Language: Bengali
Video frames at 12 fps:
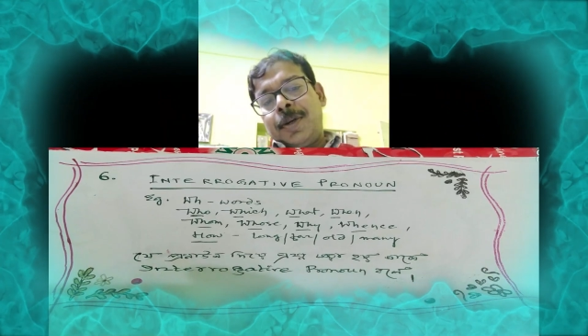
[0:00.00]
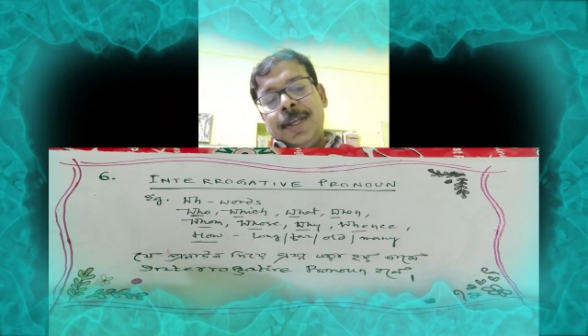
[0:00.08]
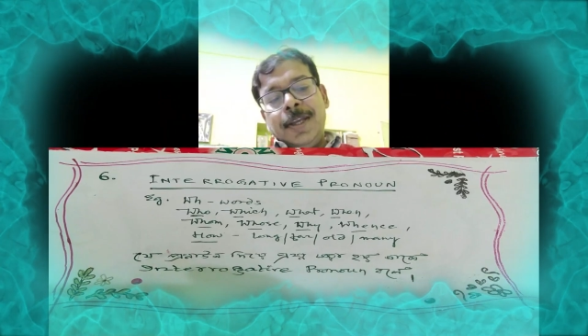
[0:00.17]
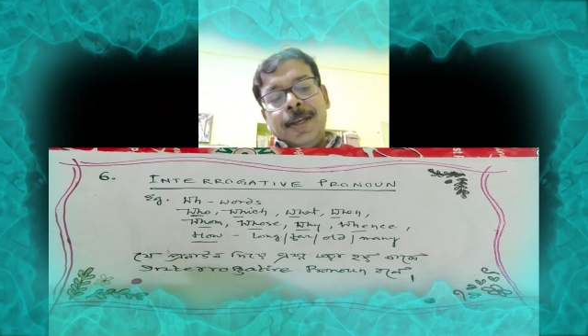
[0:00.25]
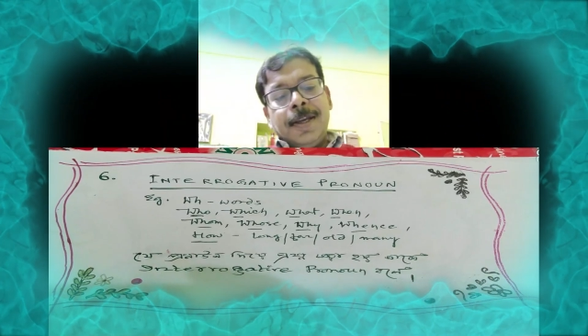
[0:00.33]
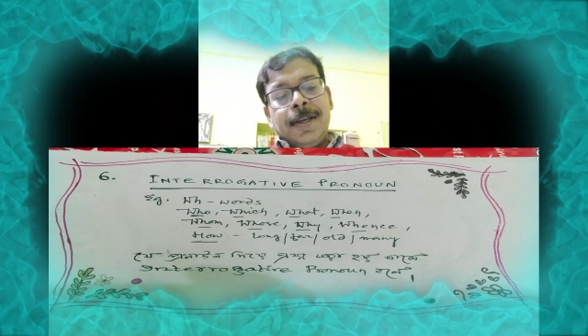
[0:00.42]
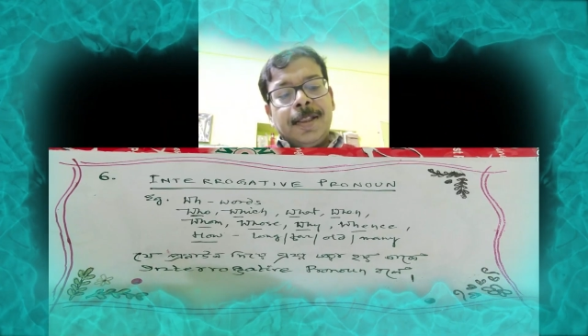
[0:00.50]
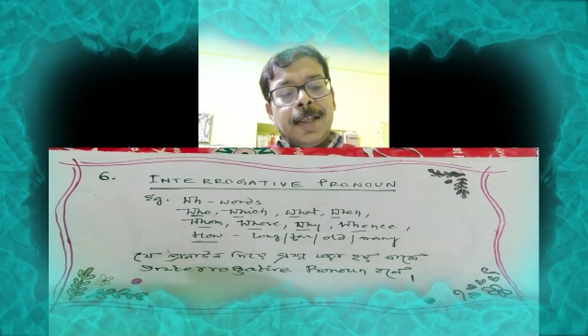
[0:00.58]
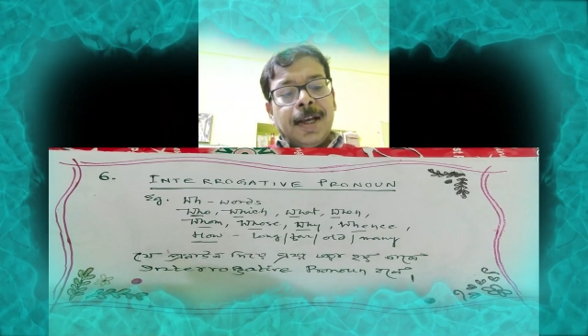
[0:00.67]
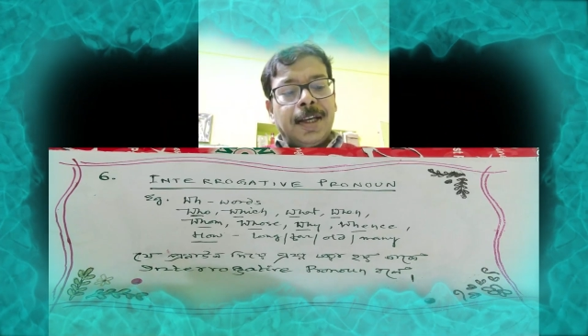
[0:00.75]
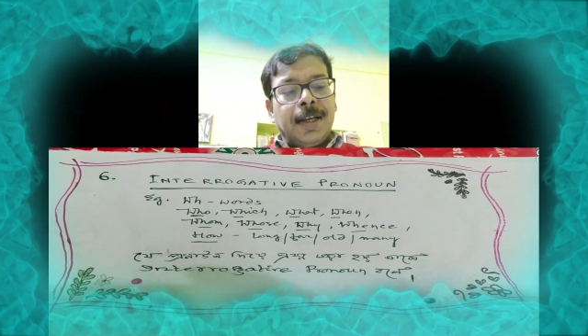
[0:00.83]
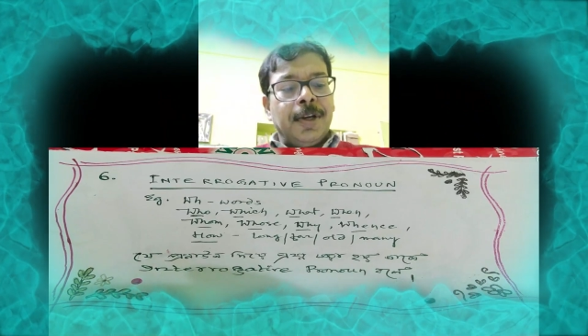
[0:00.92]
করি
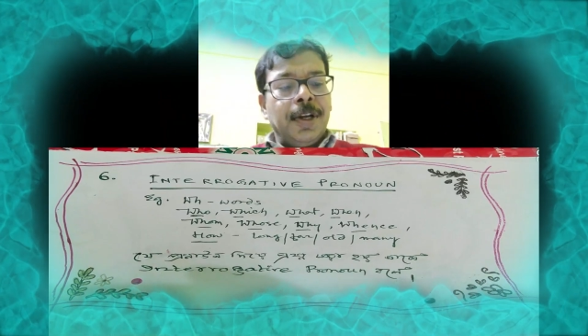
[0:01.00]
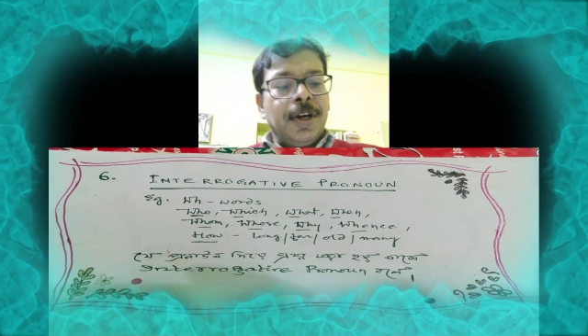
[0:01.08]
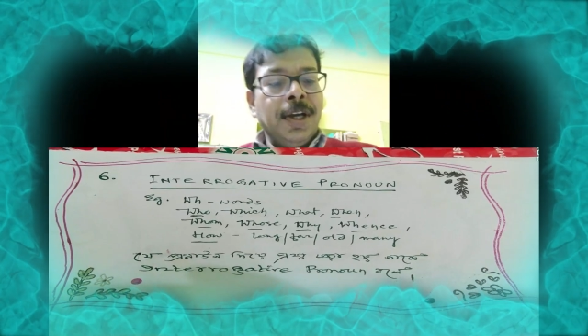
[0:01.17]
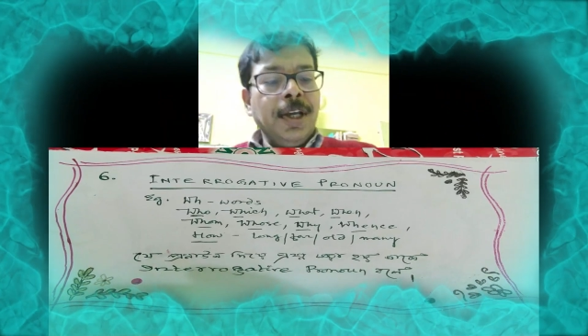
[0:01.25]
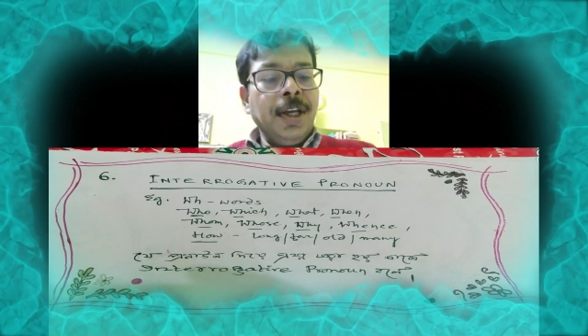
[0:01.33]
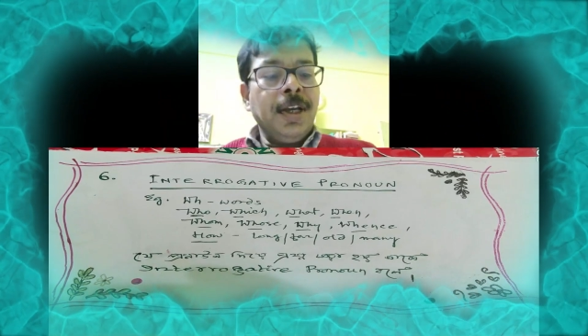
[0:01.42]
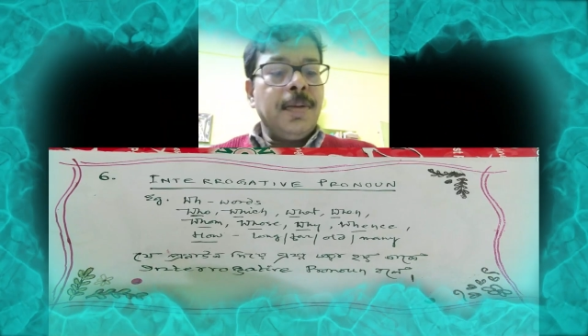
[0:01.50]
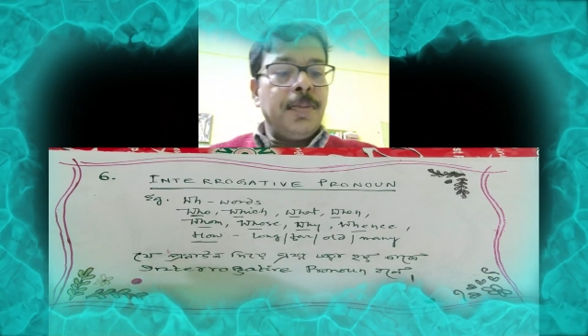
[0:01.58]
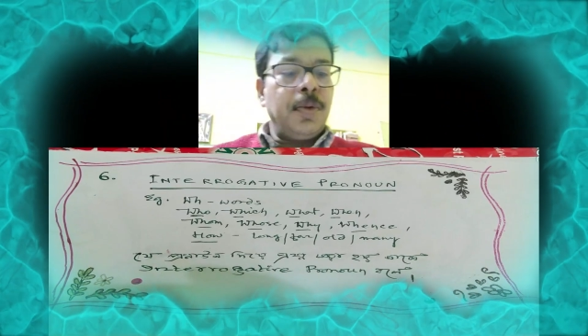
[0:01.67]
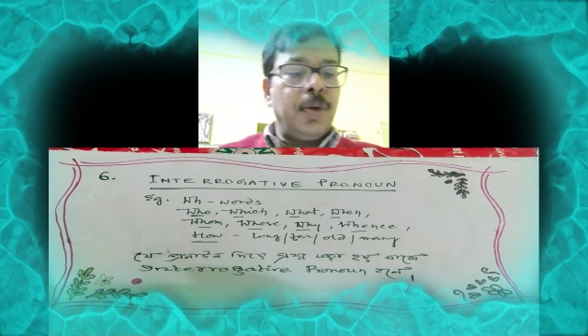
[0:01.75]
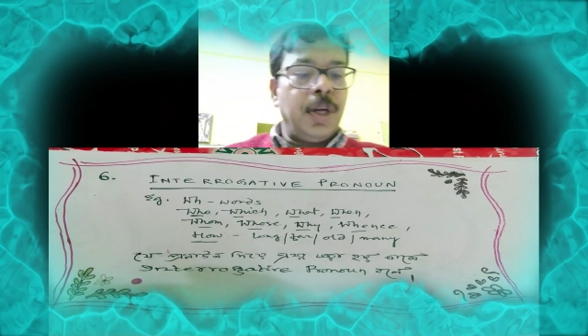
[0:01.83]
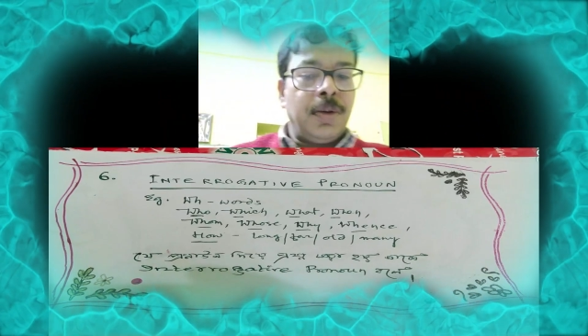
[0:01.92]
তাকে বলা হয়
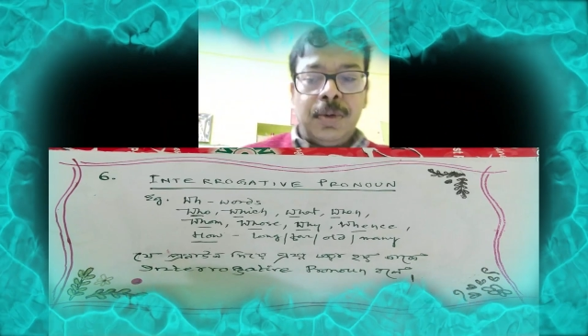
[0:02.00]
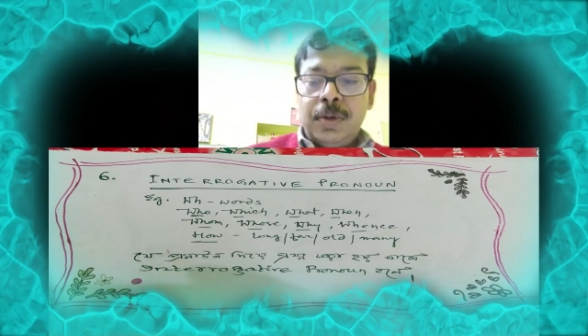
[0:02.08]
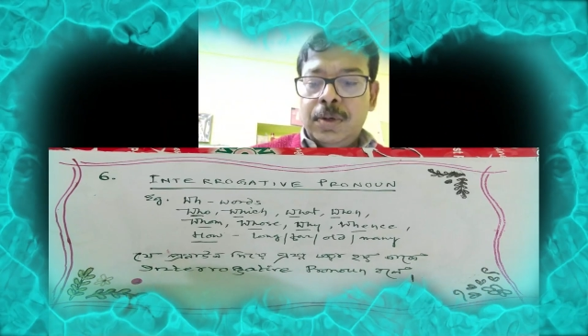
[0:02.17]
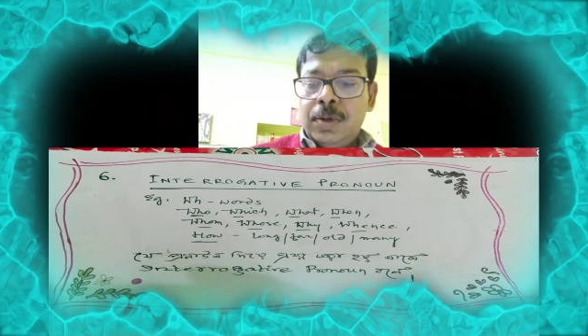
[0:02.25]
প্রোনাউন